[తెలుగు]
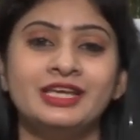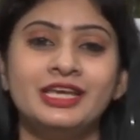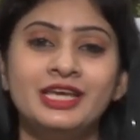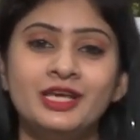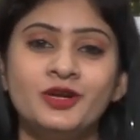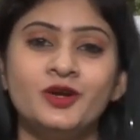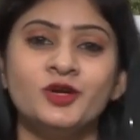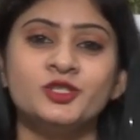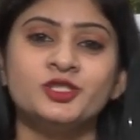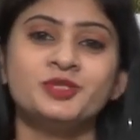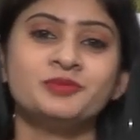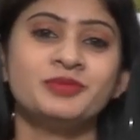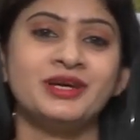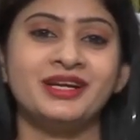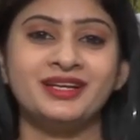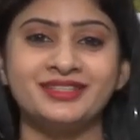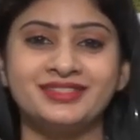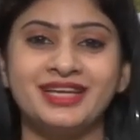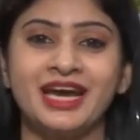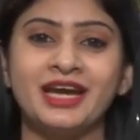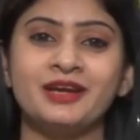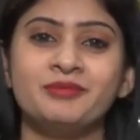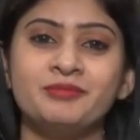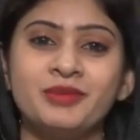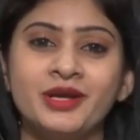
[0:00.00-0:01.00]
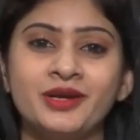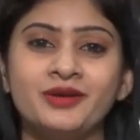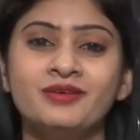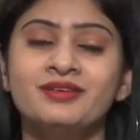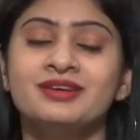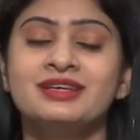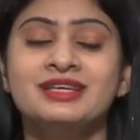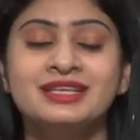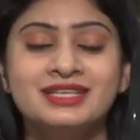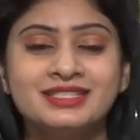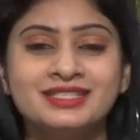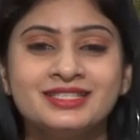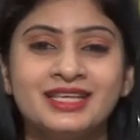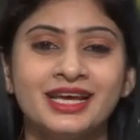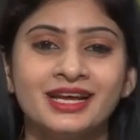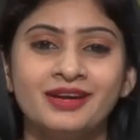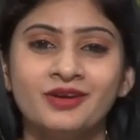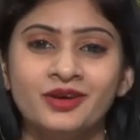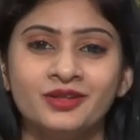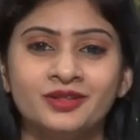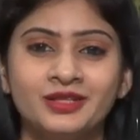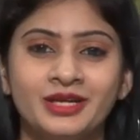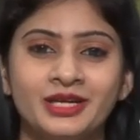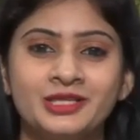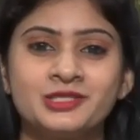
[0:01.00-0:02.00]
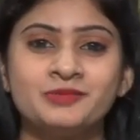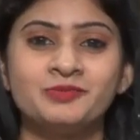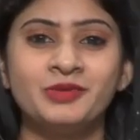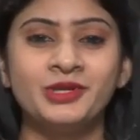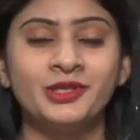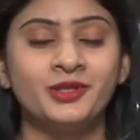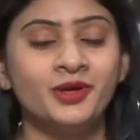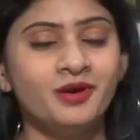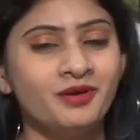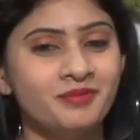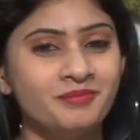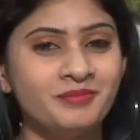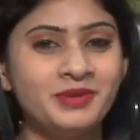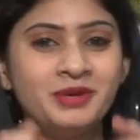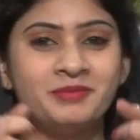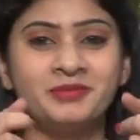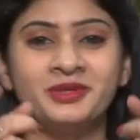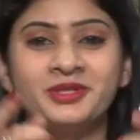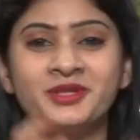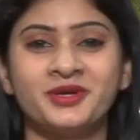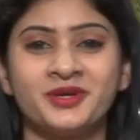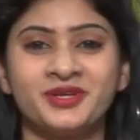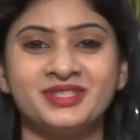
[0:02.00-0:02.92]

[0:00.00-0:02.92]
ఈరోజు మన డైట్ మెను సరికొత్త రెసిపీతో మీ ముందుకు